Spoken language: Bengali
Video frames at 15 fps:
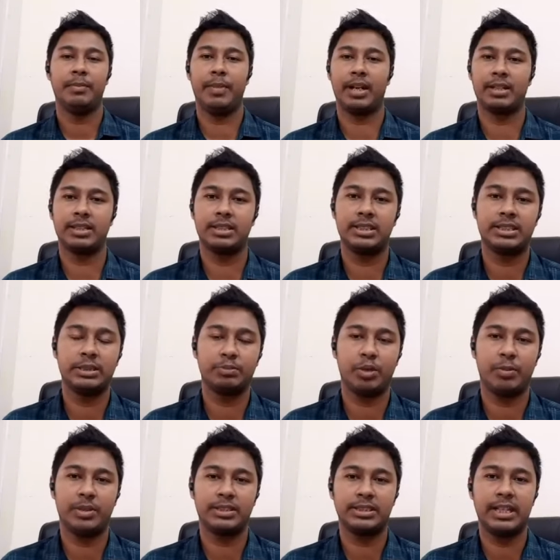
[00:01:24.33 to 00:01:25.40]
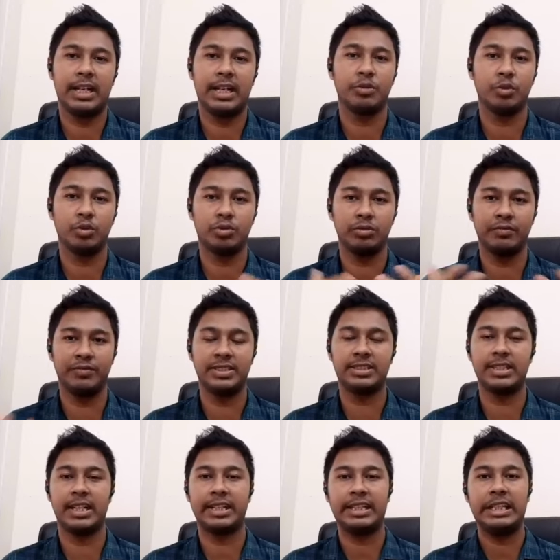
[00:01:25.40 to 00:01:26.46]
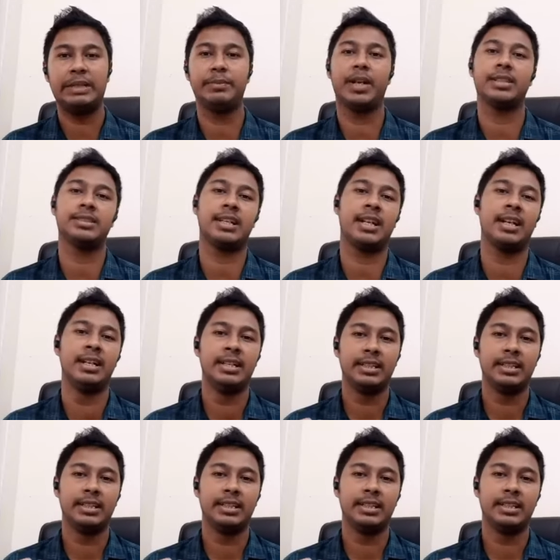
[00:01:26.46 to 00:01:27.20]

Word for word: বাংলাদেশি প্রবাসীরা নতুন ভিসায় কিংবা যারা